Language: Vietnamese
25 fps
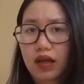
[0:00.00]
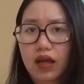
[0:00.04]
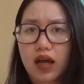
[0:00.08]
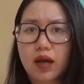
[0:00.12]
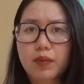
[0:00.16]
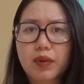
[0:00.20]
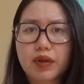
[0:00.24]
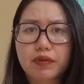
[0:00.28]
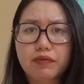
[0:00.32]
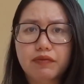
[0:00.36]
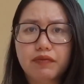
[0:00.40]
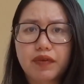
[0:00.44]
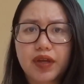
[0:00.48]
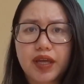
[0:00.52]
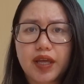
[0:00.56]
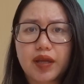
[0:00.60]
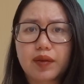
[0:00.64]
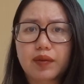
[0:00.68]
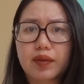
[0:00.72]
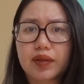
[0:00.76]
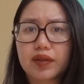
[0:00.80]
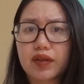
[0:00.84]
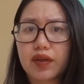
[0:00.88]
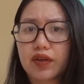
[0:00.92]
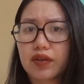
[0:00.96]
ở bệnh
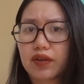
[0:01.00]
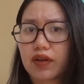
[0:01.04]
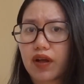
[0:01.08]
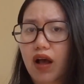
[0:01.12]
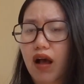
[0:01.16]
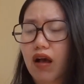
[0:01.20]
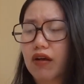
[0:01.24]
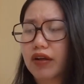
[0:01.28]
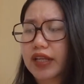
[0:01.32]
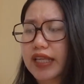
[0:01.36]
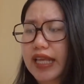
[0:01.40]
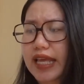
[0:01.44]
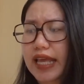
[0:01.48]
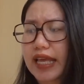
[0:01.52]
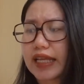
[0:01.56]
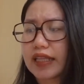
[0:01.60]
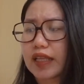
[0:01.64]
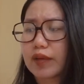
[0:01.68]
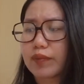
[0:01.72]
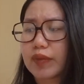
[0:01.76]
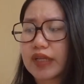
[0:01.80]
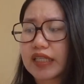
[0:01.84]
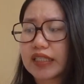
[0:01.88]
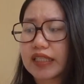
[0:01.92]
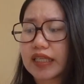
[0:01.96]
viện người chơi gọn nhẹ
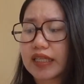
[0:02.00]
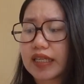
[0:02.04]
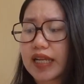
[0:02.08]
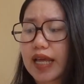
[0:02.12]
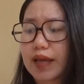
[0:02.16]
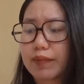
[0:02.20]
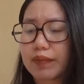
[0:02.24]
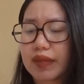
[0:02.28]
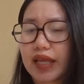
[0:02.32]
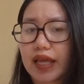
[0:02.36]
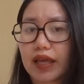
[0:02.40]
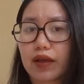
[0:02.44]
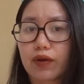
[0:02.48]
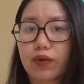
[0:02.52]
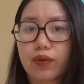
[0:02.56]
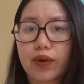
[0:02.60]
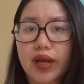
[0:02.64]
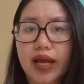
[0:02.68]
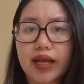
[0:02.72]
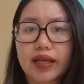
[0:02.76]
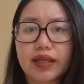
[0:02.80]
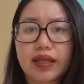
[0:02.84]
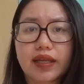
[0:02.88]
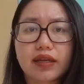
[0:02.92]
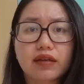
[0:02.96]
thì mình chỉ đem theo
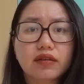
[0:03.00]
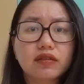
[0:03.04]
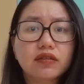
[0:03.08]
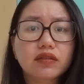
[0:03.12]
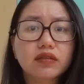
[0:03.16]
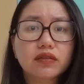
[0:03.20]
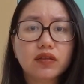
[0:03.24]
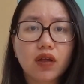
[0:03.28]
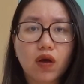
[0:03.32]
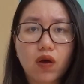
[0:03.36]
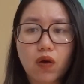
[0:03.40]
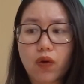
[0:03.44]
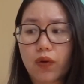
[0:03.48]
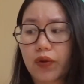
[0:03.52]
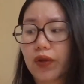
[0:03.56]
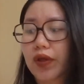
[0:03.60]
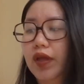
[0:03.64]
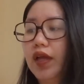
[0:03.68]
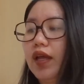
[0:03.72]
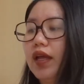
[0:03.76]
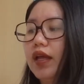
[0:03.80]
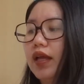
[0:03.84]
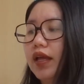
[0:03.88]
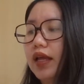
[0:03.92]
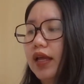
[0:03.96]
khăn giấy ướt thôi
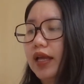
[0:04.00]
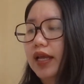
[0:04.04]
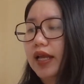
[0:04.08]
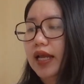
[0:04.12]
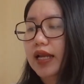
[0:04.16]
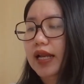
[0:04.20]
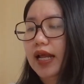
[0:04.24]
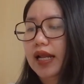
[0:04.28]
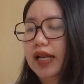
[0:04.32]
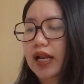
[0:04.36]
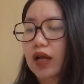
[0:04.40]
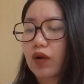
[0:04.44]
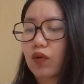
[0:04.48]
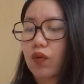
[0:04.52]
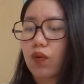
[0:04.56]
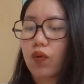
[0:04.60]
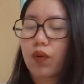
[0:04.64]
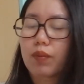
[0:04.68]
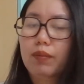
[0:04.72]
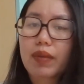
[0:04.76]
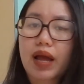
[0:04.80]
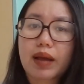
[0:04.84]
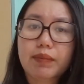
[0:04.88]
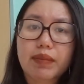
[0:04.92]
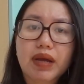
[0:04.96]
thì cái này là
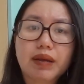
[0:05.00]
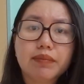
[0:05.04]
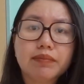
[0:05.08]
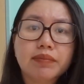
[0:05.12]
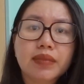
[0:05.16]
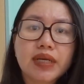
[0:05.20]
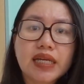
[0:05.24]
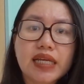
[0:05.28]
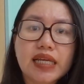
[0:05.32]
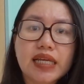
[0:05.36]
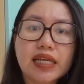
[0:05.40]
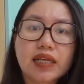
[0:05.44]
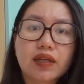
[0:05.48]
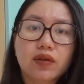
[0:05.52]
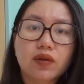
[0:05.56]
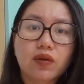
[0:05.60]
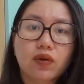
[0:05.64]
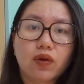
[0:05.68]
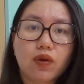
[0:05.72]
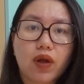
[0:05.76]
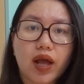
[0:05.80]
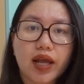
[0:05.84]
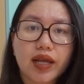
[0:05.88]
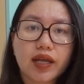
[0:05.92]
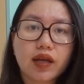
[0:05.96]
của Mama Mi
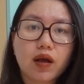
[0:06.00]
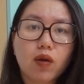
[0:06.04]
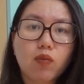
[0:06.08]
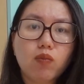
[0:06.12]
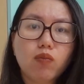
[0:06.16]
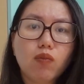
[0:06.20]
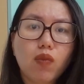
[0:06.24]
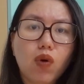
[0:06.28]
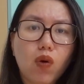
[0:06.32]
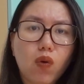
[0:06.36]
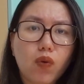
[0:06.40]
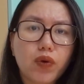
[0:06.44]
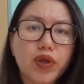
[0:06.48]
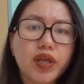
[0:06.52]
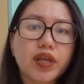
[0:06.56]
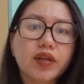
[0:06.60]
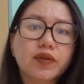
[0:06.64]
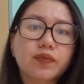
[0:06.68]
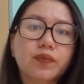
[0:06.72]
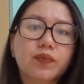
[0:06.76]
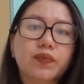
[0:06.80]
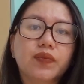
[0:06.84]
loại không mùi